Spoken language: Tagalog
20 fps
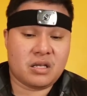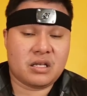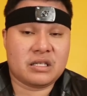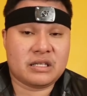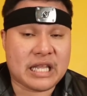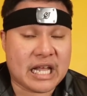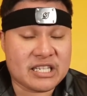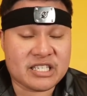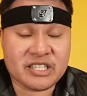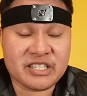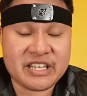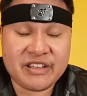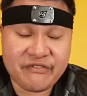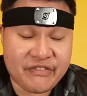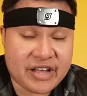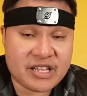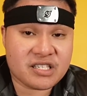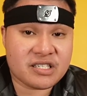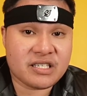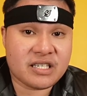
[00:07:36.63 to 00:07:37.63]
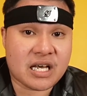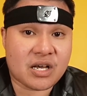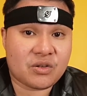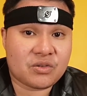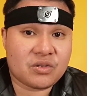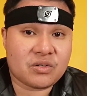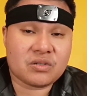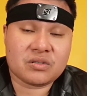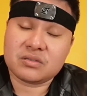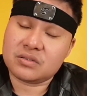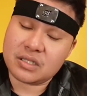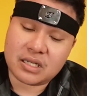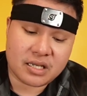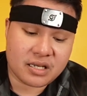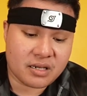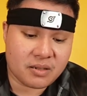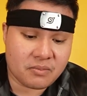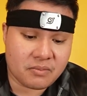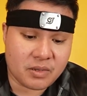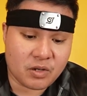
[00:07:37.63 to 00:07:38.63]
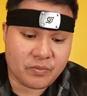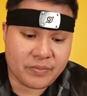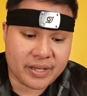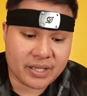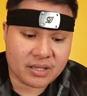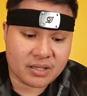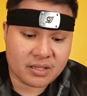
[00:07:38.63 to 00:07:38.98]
dahil sa defense ni Naruto, talagang malupit.